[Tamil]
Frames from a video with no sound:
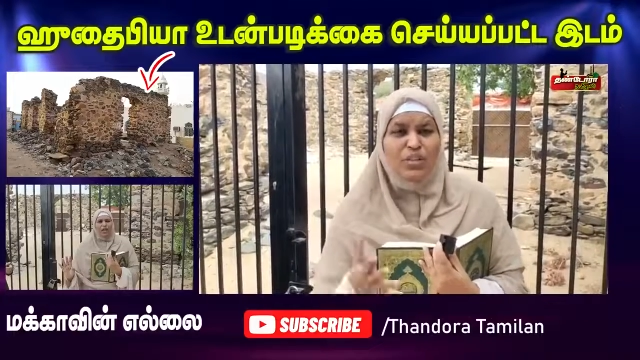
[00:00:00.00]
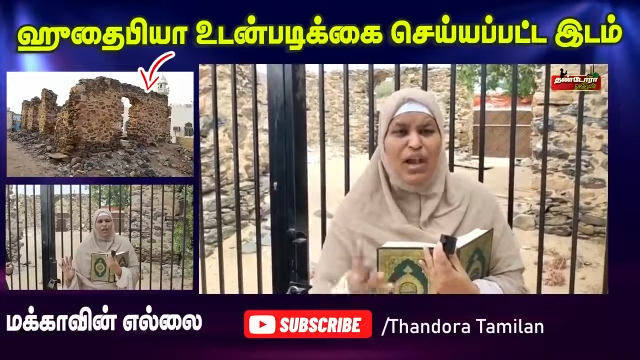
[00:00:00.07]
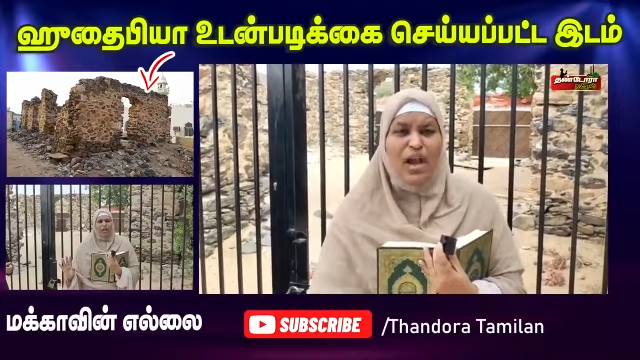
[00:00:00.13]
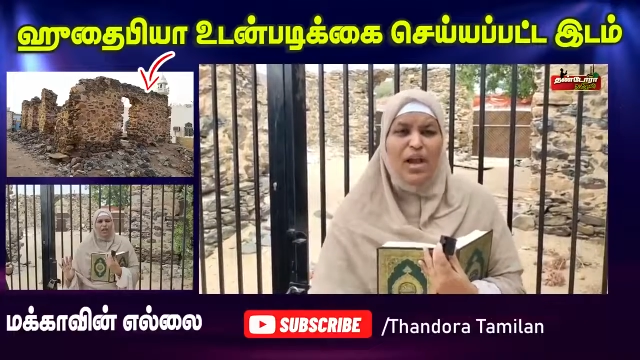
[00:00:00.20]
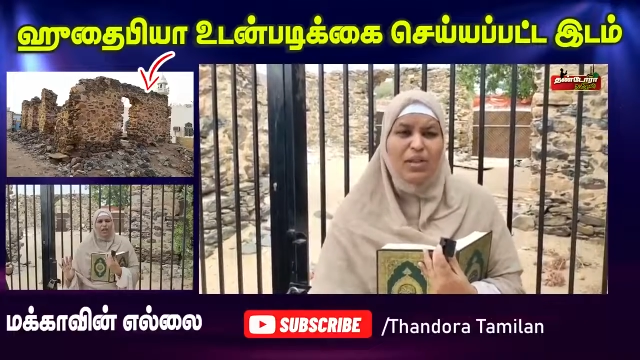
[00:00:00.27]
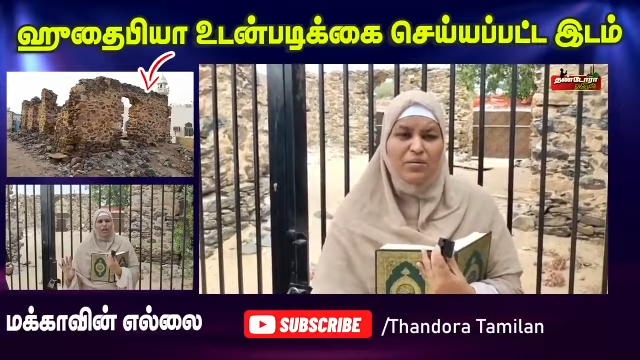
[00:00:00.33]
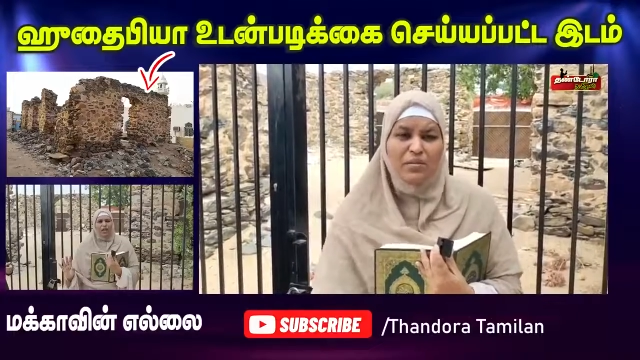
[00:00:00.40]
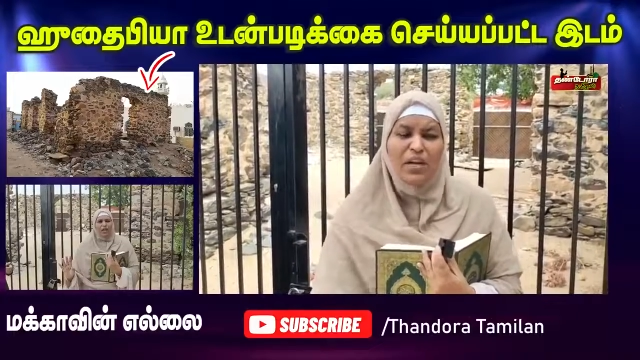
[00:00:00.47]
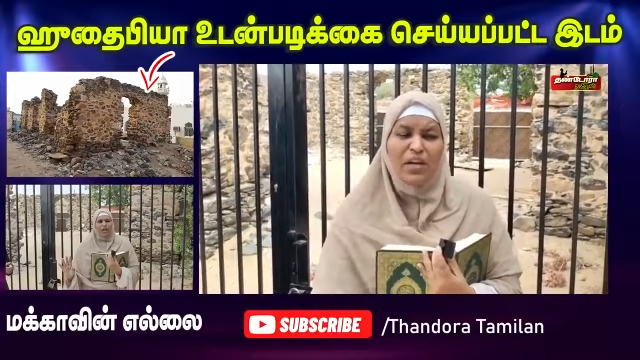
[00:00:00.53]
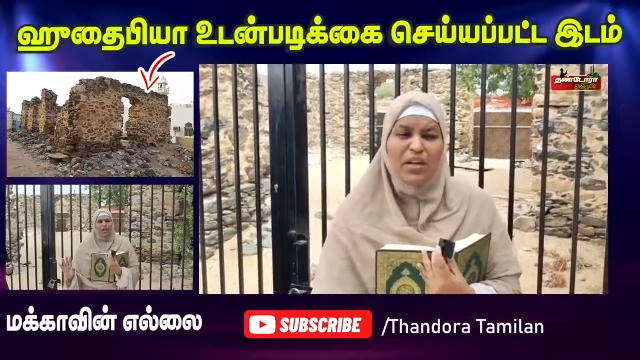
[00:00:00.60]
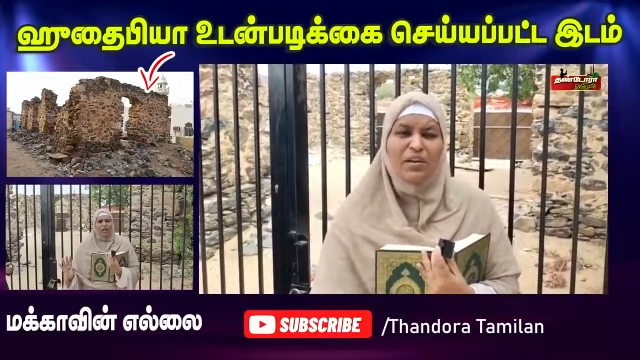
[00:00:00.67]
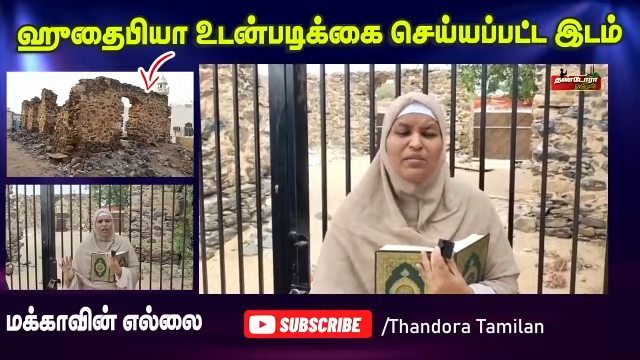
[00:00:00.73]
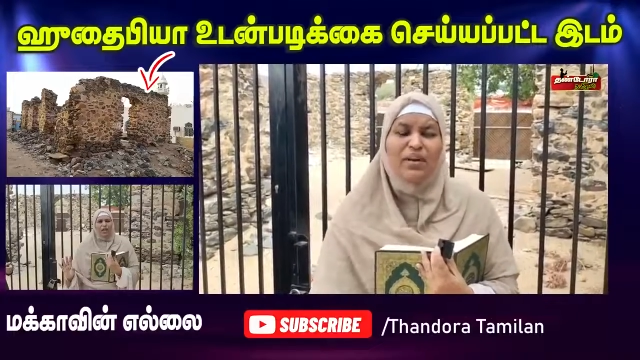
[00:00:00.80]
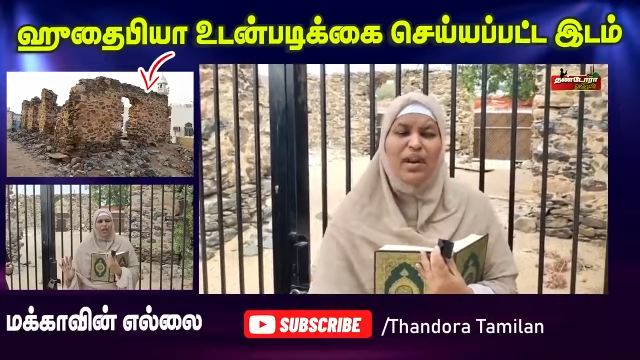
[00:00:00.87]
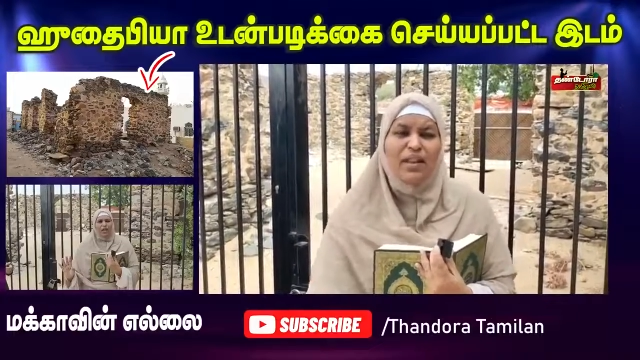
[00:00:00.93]
தாய்
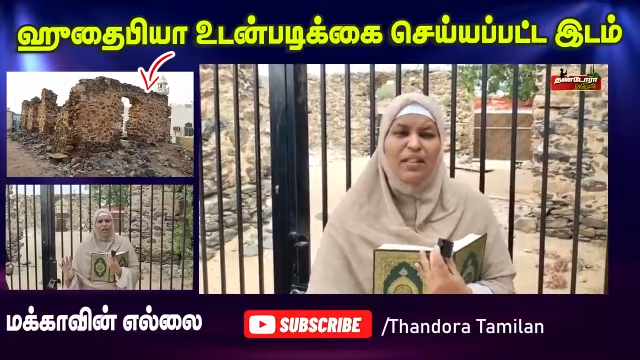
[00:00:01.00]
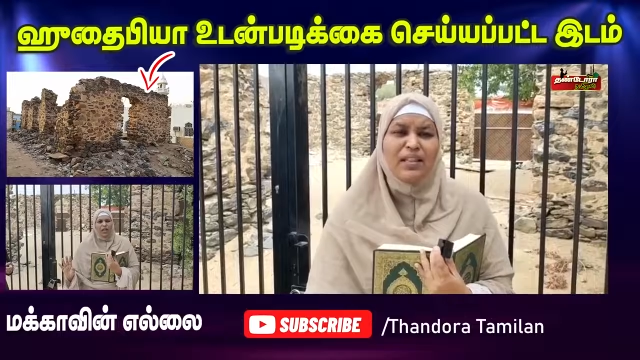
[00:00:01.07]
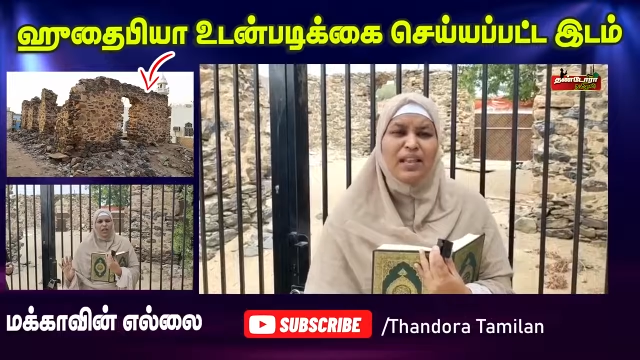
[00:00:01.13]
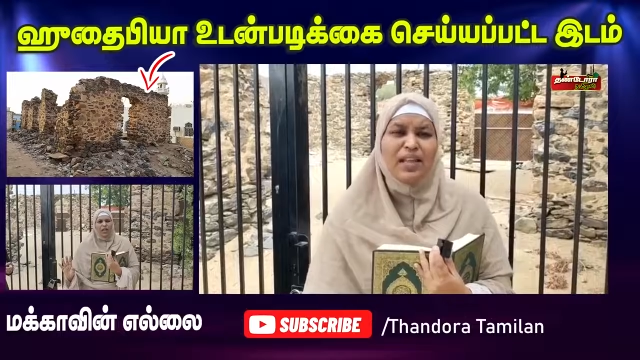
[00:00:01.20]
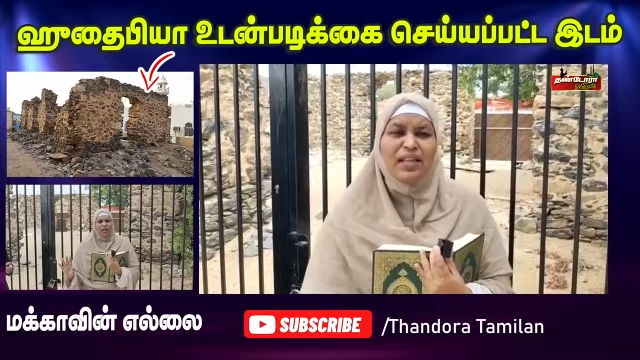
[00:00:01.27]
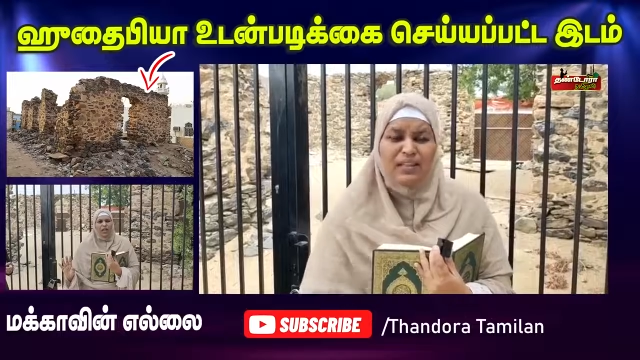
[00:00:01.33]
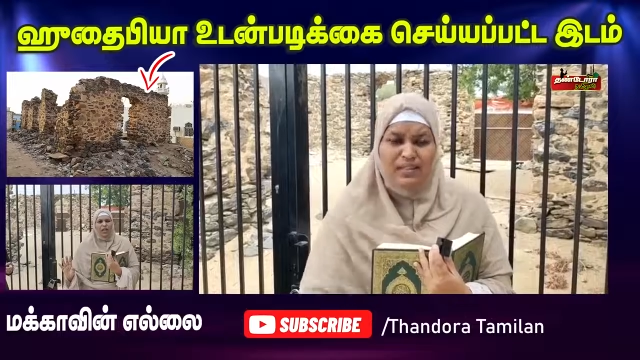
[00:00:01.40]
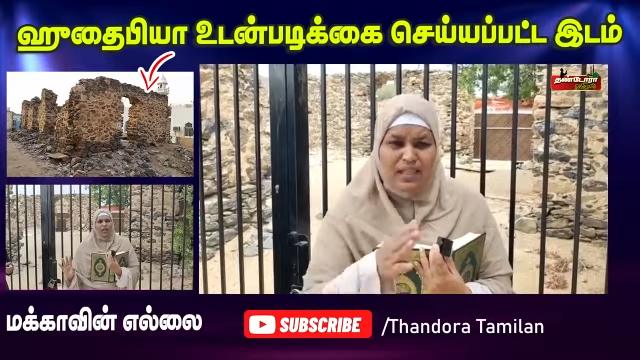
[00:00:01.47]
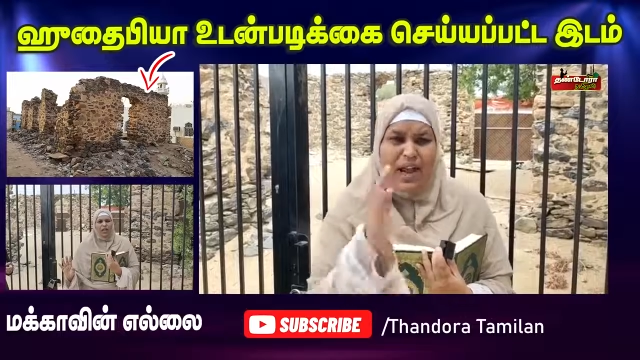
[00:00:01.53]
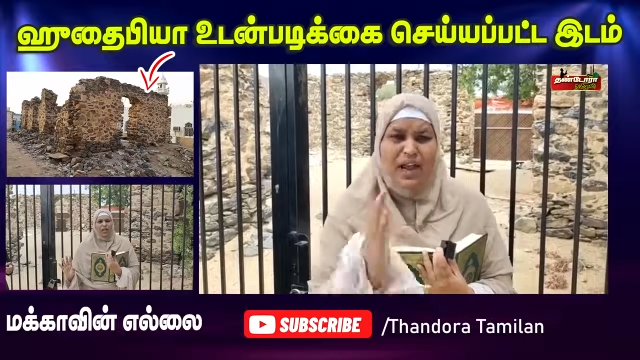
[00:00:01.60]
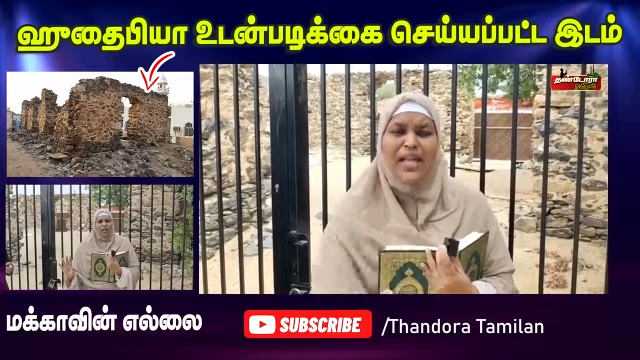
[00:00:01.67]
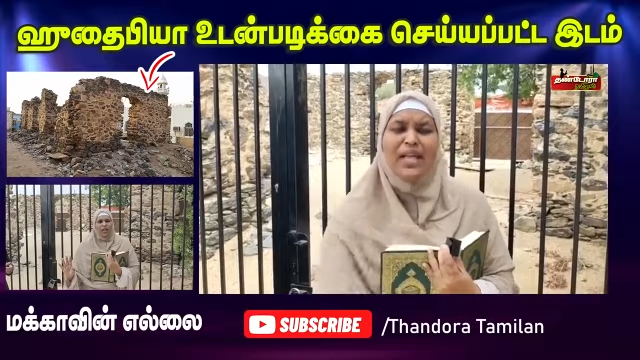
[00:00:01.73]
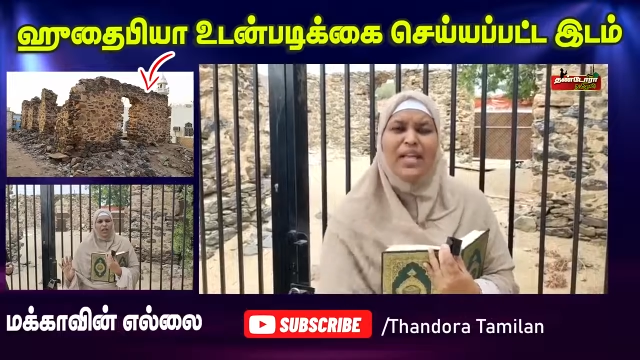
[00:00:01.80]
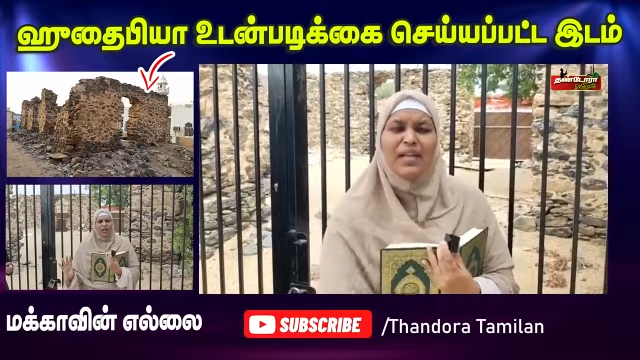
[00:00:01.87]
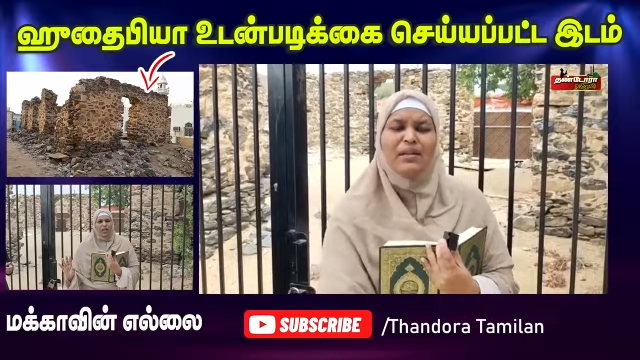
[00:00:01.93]
மண்ணுக்கு வர்றதுக்கு
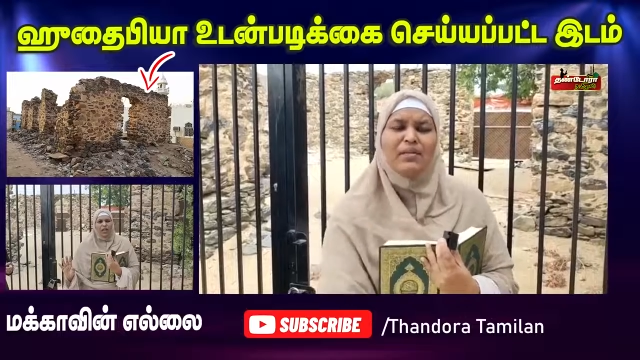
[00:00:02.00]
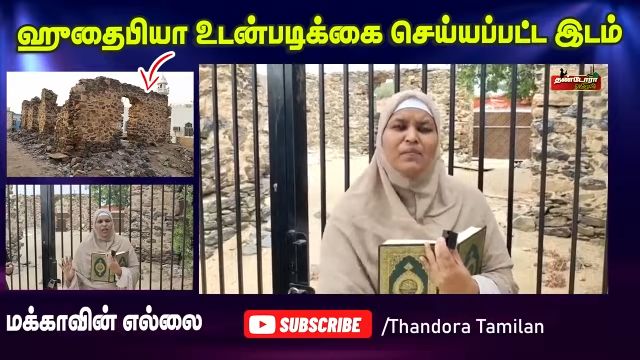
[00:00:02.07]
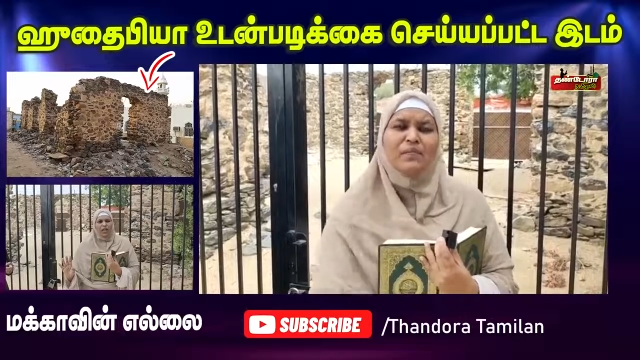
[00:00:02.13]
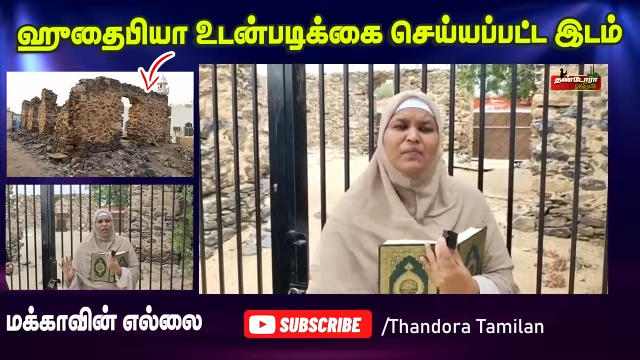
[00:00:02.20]
தடை